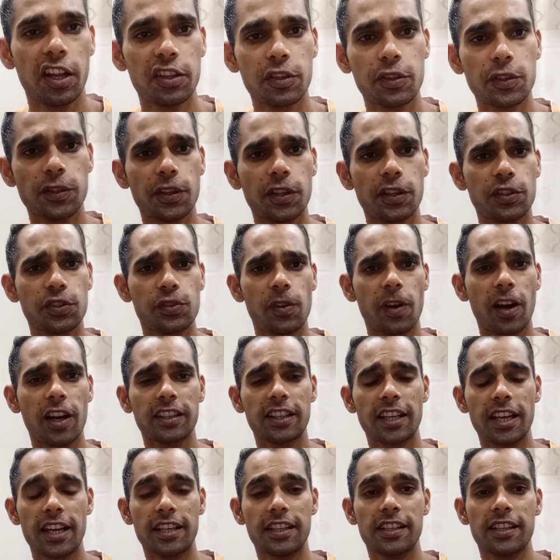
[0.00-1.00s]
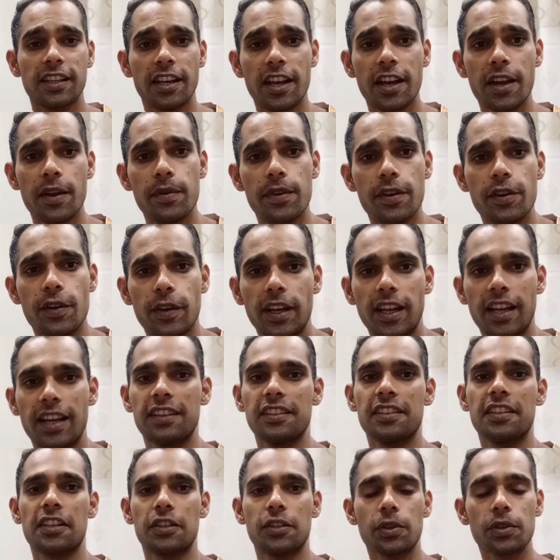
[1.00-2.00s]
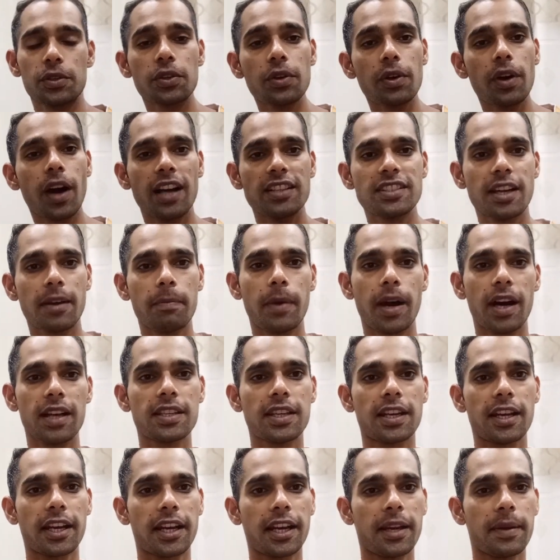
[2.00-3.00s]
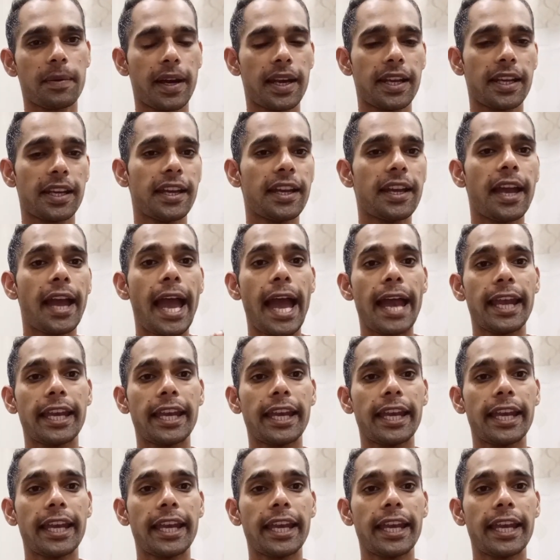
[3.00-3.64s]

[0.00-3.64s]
दोस्तों स्वागत है एक नए वीडियो के अंदर दोस्तों आज हम बात करने वाले हैं